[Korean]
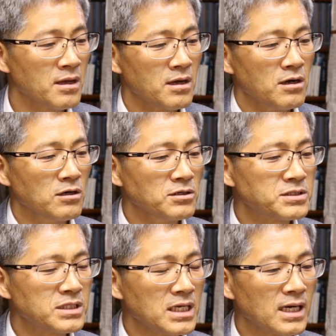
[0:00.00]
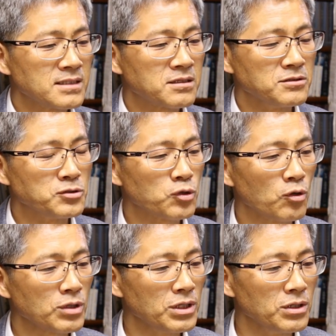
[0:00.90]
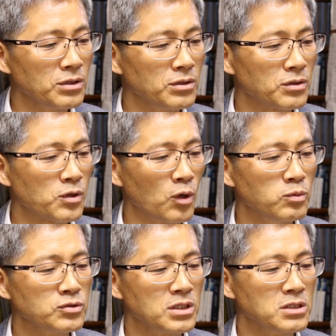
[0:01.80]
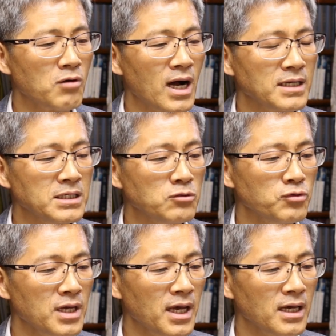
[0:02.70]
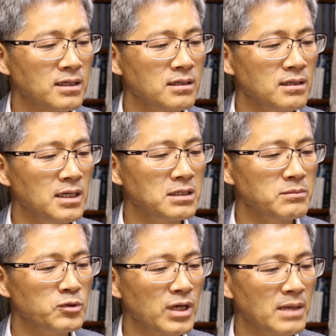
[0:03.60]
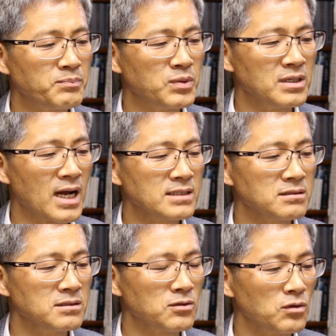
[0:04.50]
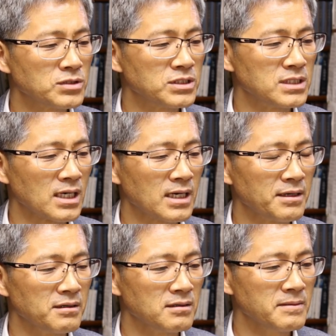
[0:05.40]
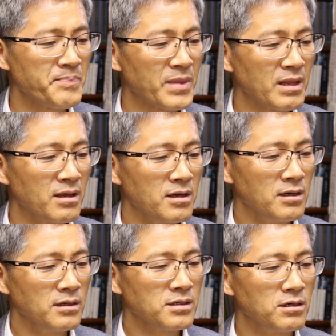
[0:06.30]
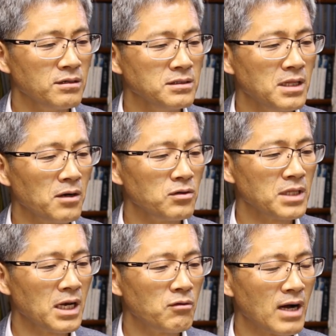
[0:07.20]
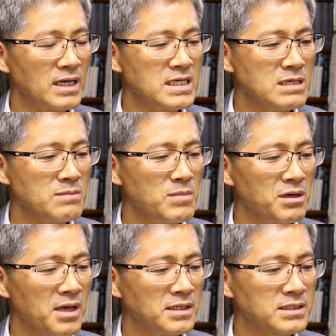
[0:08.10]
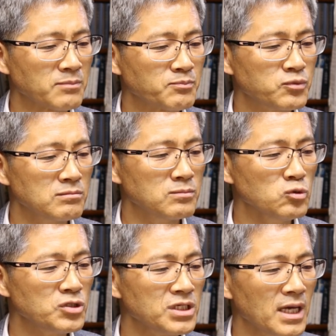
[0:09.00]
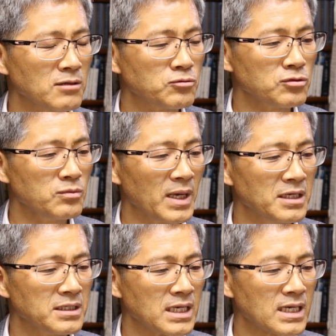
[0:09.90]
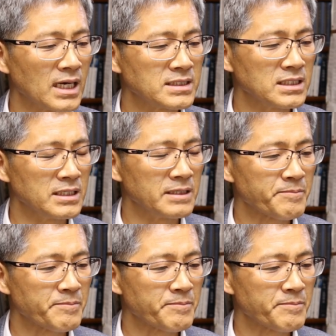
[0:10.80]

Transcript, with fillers: 어스틴 같은 초기 교부들과 이후의 끌레르보의 버나드로 시작하여 현대로 내려와 익명의 작품 무지의 구름에 이르기까지